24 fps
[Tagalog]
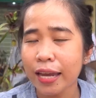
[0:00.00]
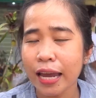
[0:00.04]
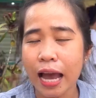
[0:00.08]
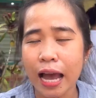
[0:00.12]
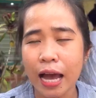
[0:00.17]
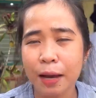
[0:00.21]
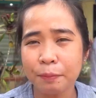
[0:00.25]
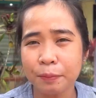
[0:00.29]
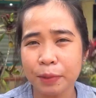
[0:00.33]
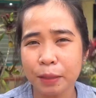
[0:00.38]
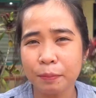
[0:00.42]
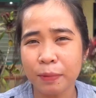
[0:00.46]

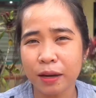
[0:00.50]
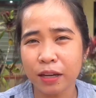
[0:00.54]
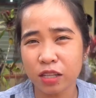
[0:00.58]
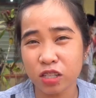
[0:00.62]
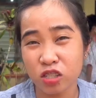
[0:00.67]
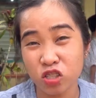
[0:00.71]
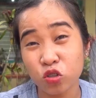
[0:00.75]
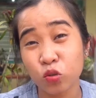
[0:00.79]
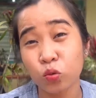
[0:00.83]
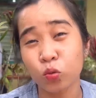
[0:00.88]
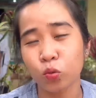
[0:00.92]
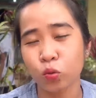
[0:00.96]
um, ibang
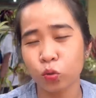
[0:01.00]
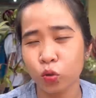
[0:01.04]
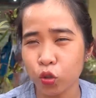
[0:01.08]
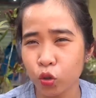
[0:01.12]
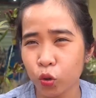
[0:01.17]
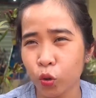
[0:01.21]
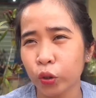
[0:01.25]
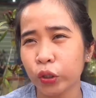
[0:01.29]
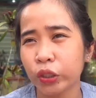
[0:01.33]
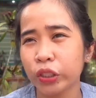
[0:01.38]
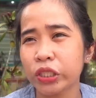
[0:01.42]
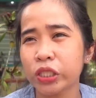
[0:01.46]

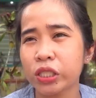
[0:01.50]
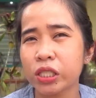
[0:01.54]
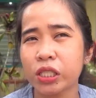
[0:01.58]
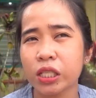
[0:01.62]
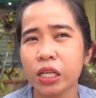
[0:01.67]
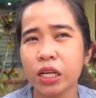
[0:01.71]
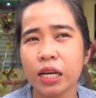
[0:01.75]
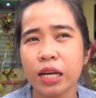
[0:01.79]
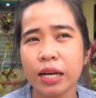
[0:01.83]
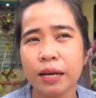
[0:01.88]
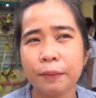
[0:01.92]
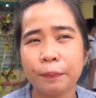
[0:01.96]
institutions
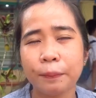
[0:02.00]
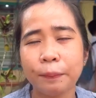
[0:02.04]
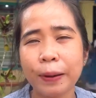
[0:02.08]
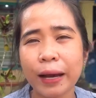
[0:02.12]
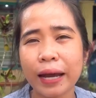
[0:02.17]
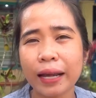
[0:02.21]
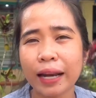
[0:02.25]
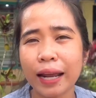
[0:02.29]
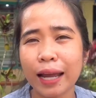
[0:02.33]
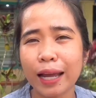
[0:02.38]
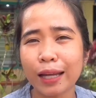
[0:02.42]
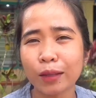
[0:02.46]

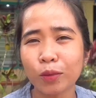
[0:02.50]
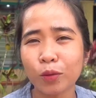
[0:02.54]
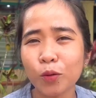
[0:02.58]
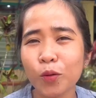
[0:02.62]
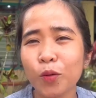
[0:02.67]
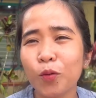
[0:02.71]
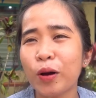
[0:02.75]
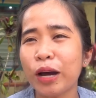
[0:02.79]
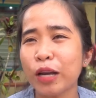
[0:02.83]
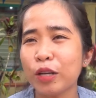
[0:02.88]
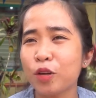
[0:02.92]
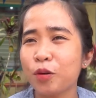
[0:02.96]
para
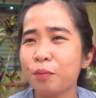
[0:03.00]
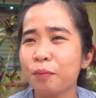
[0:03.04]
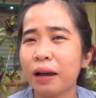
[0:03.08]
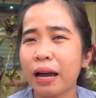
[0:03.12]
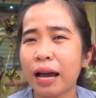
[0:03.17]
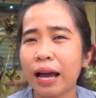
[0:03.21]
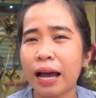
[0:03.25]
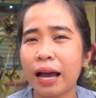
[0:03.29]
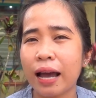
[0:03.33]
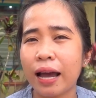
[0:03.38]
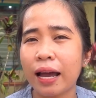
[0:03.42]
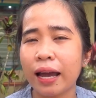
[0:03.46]
tulungan yung
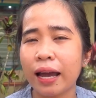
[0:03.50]
mga